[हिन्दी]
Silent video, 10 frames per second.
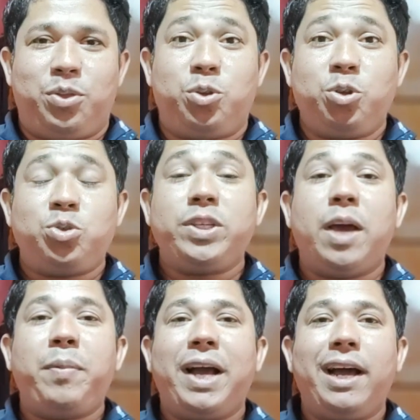तो दोस्तों
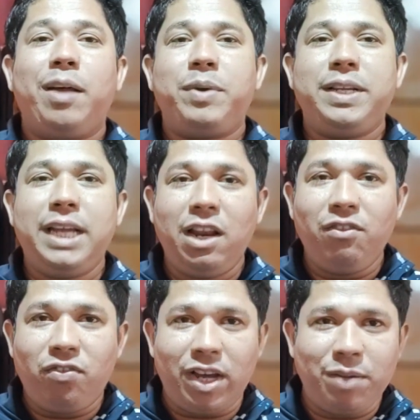यहाँ पे अगर आप
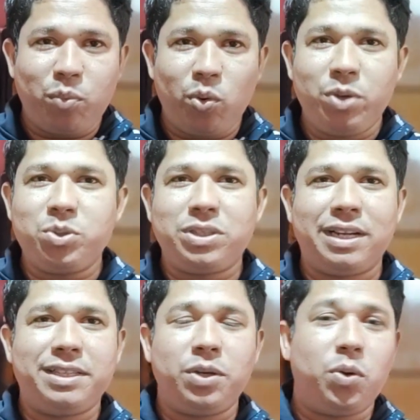Realme 5 Pro यूज़
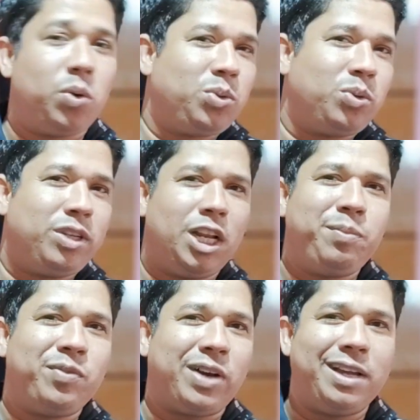करते हो तो
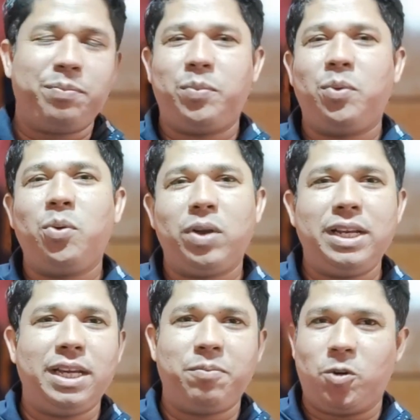Realme 5 Pro के
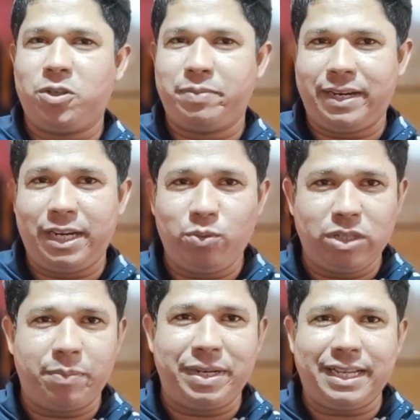लिए एक बहुत बड़ा
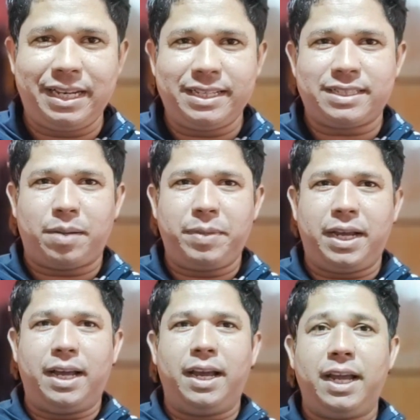न्यूज यहाँ पे निकाल के सामने
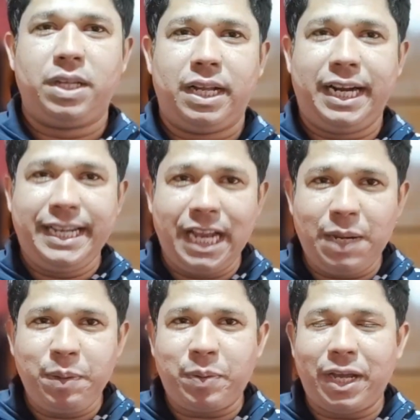आया है
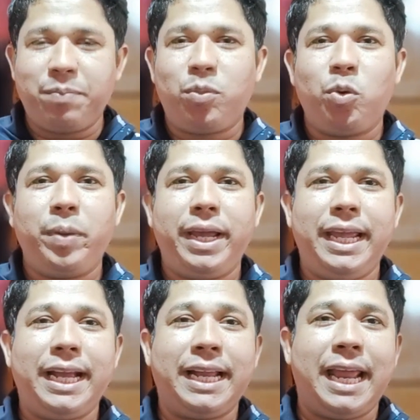Realme 5 Pro में
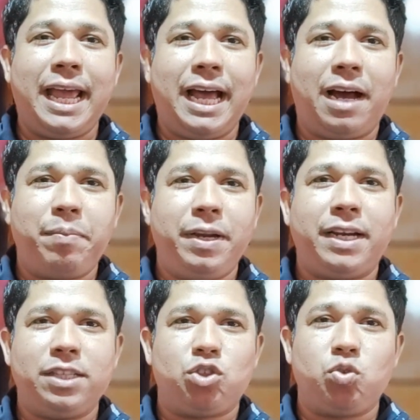एक नया
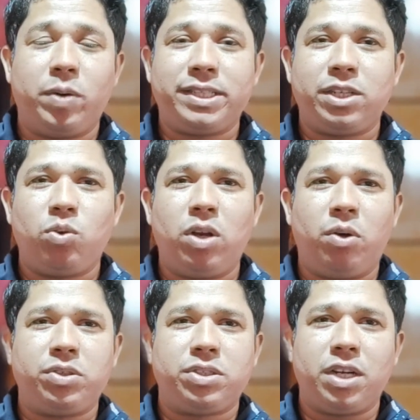अपडेट आज सुबह से रोल
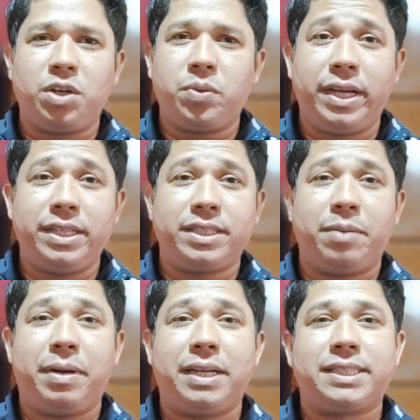आउट स्टार्ट हुआ है
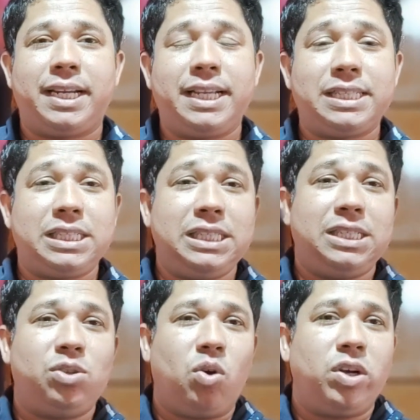जिसका भरसान है
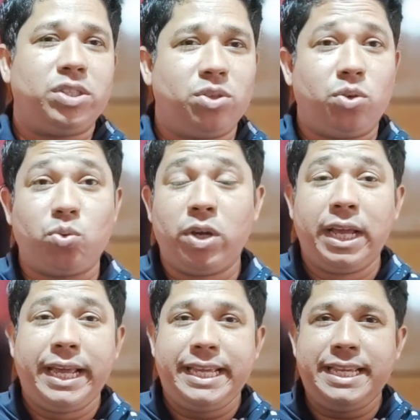सी डॉट जीरो टू
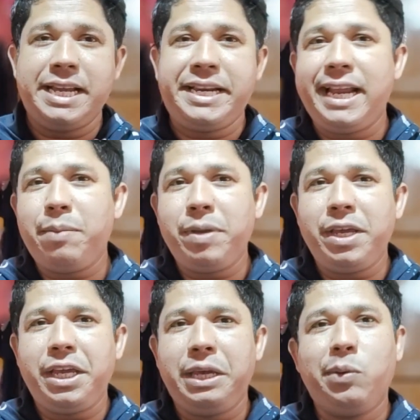ये Realme
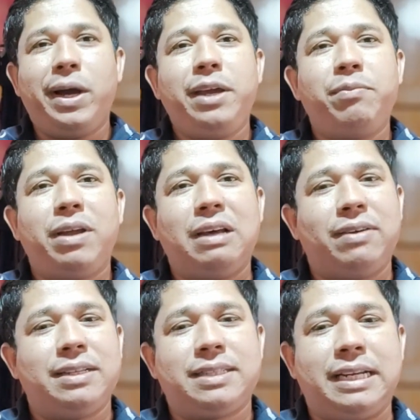UI वाला
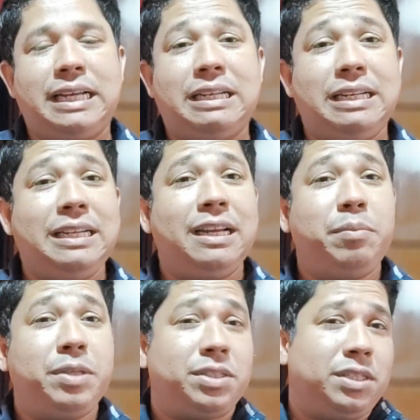भरसान है
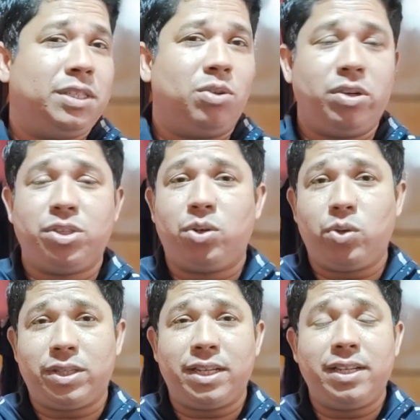Realme सी डॉट जीरो
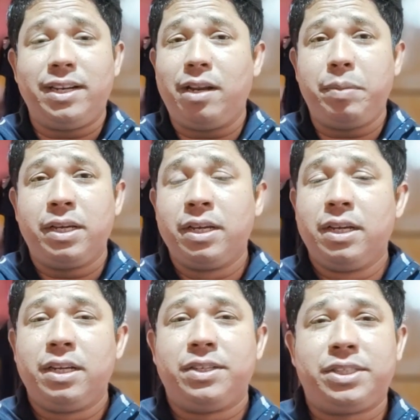टू इतना देर Realme
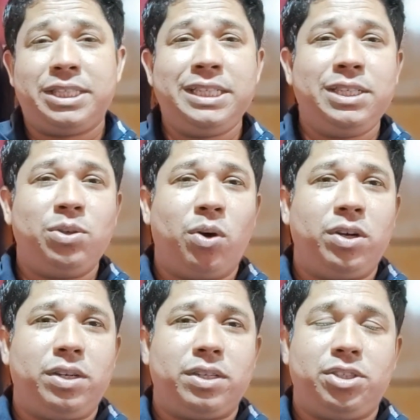सी
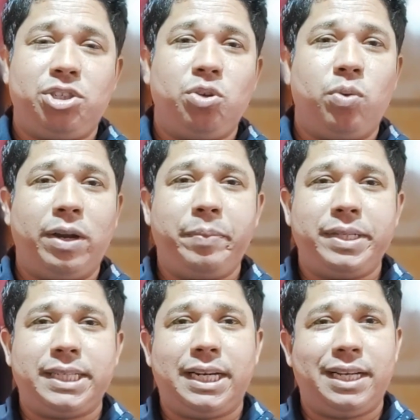डॉट जीरो वन
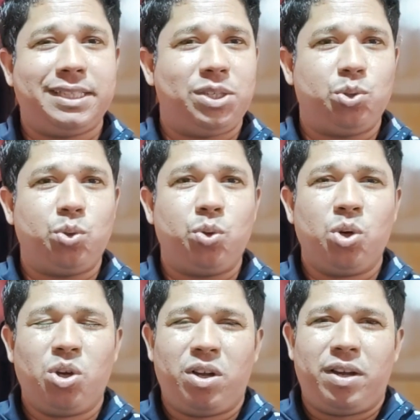पर चल रहा था जो
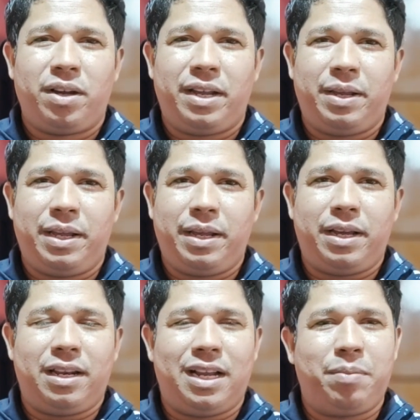
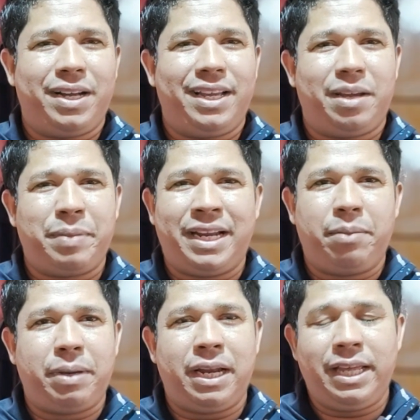लगभग एक महीने
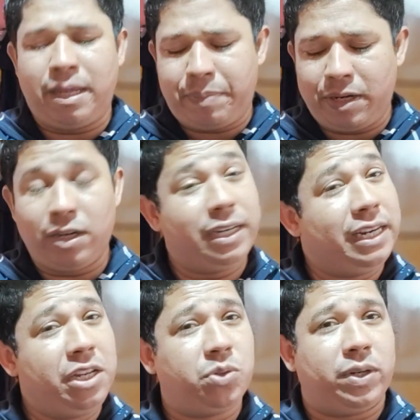पहले यहाँ पे
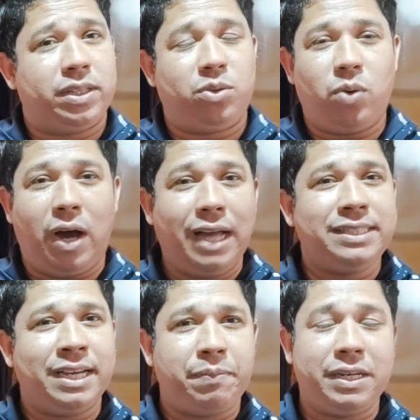रिलीज हुआ था तो आज
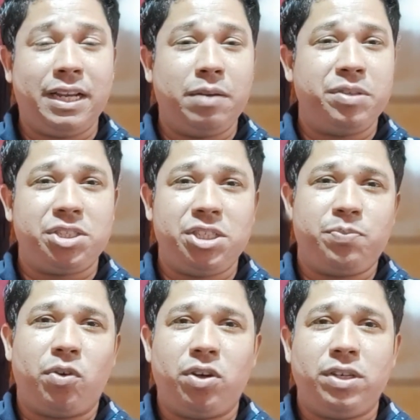यहाँ पे रियल मी सी
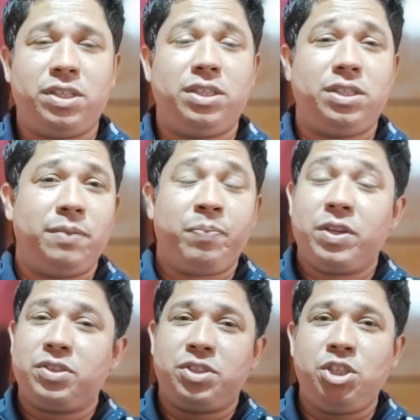पॉइंट
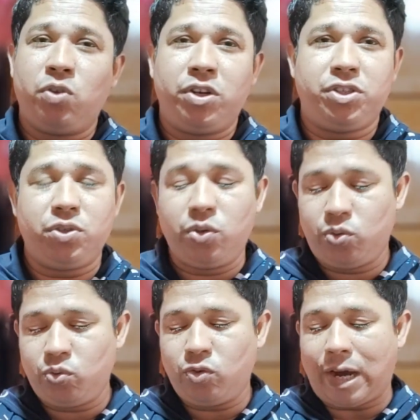सी डॉट जीरो
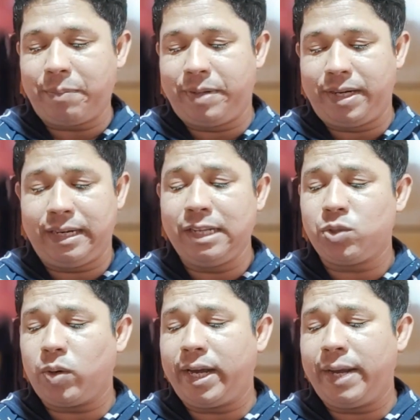टू अपडेट
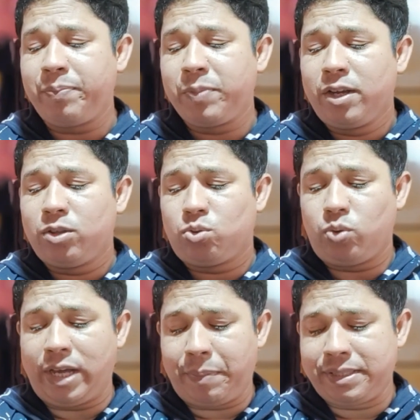रिलीज हुआ है
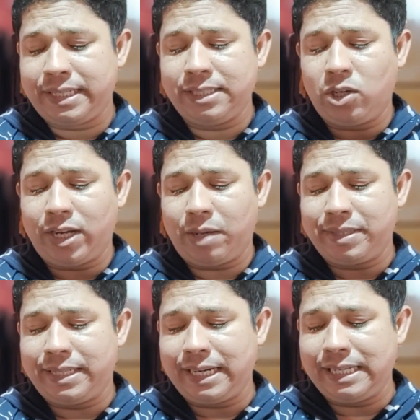तो यहाँ पे चेंज लॉग एक
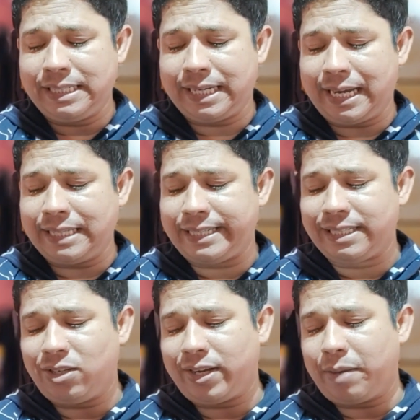बार देख लीजिए क्या क्या
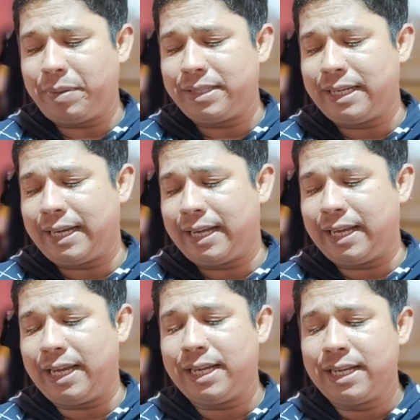चेंज लॉग यहाँ पे दिया गया है